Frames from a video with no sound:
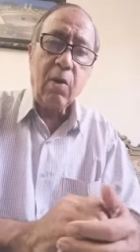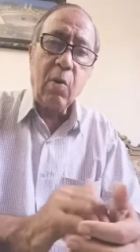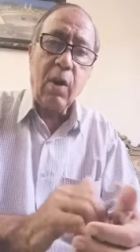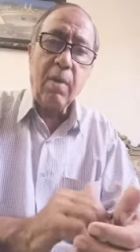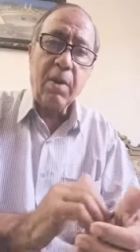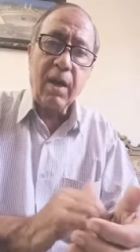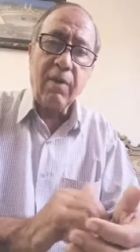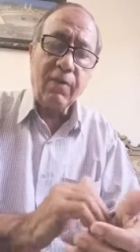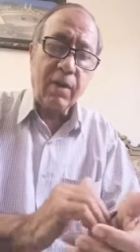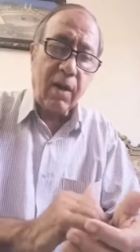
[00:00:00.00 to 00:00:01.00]
كلما
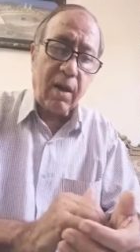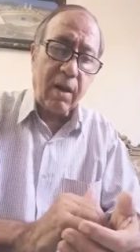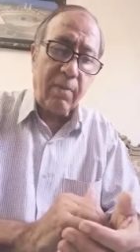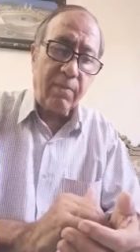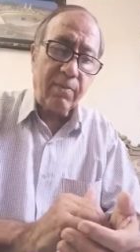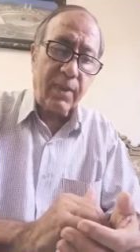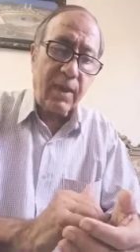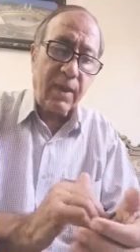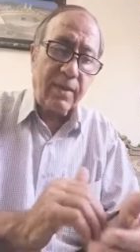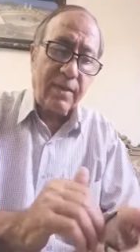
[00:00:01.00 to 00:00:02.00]
انخفض الرقم
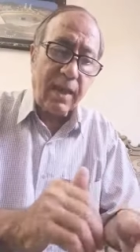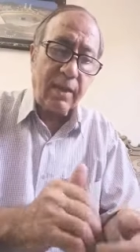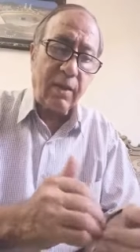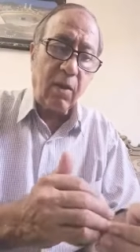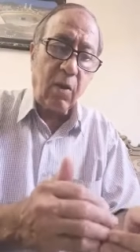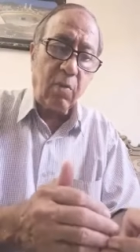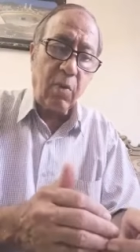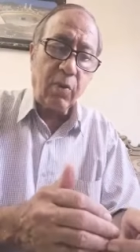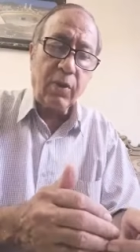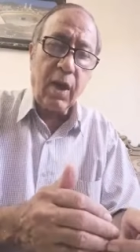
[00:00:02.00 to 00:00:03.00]
زادت
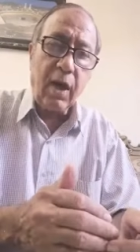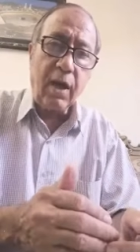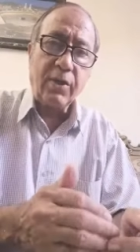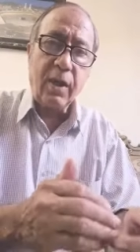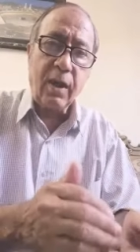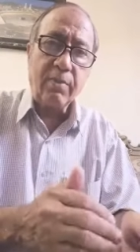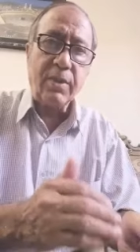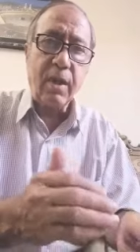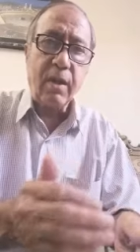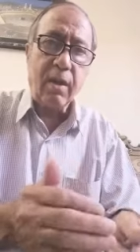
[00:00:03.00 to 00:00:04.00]
الحموضة عشر
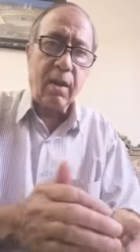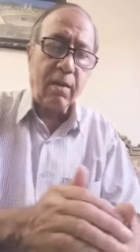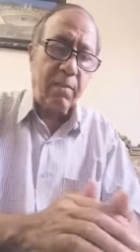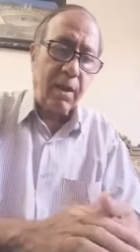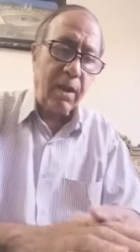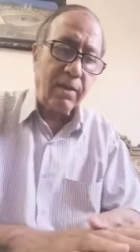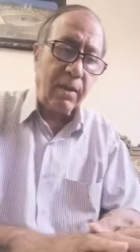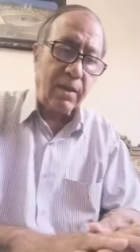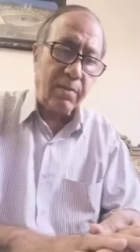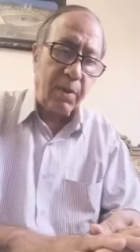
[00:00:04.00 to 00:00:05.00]
أمثال الرقم
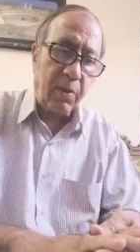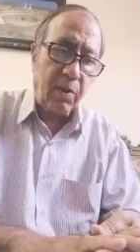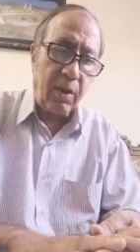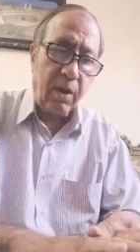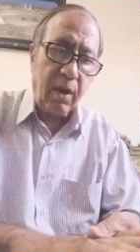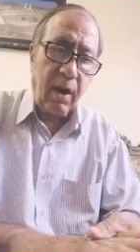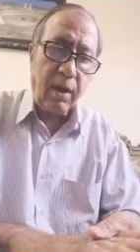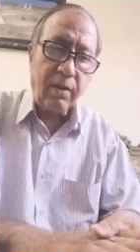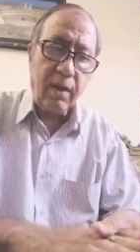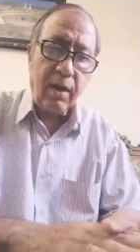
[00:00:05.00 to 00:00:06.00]
الذي يسبقه
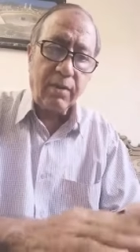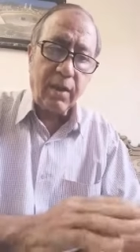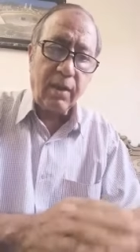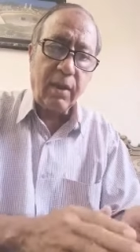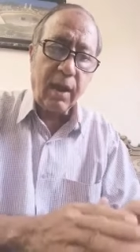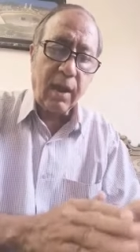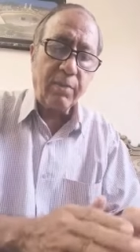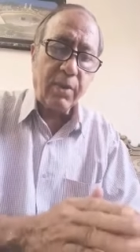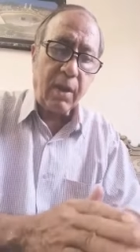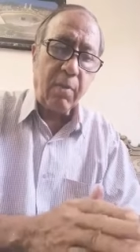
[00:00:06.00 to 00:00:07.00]
عندنا ستة
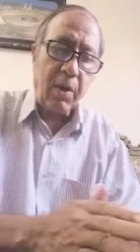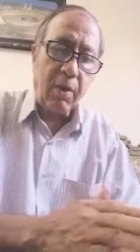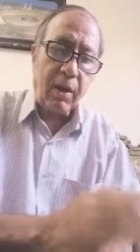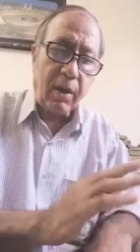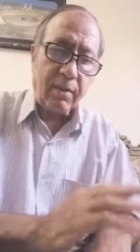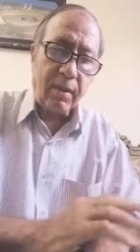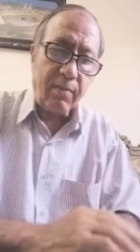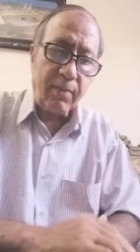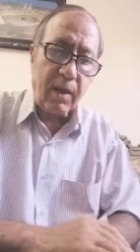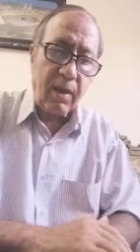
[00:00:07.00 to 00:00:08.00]
خمسة أربعة وهكذا
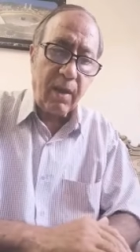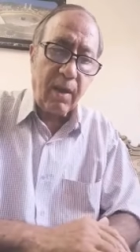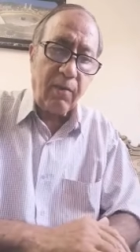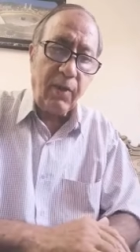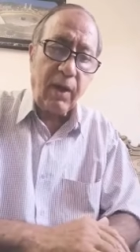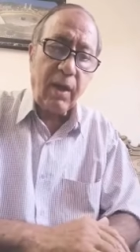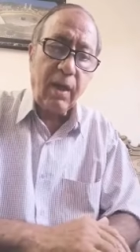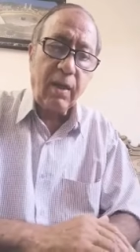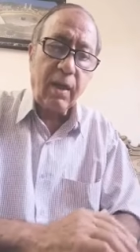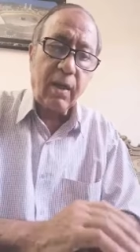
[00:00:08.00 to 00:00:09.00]
في حين
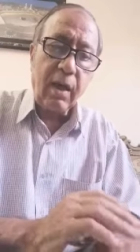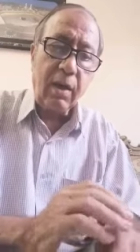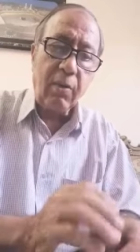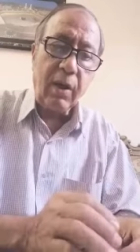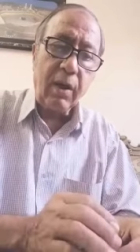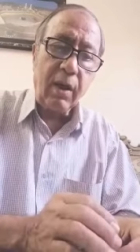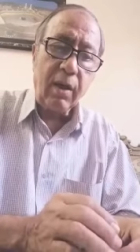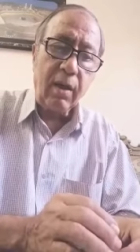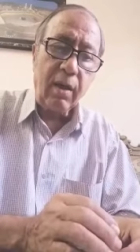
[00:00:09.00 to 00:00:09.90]
أن القلوية